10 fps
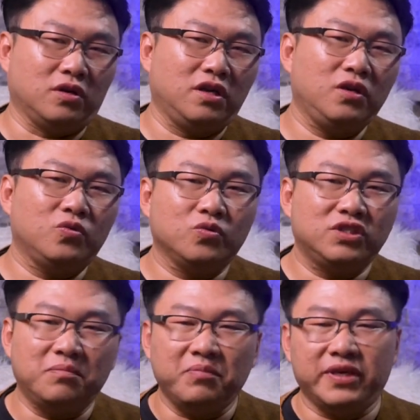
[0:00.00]
例如
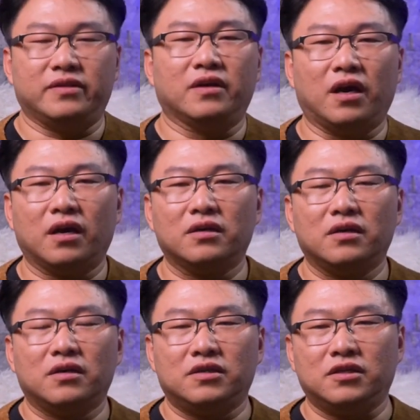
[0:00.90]
金米啊，
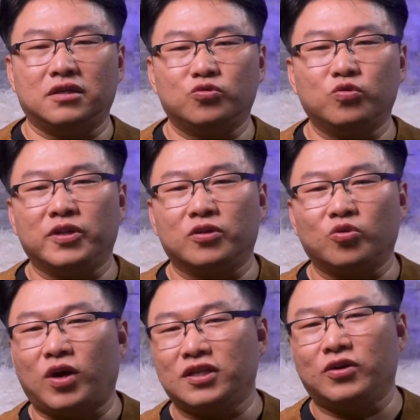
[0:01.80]
是一个著名的动画导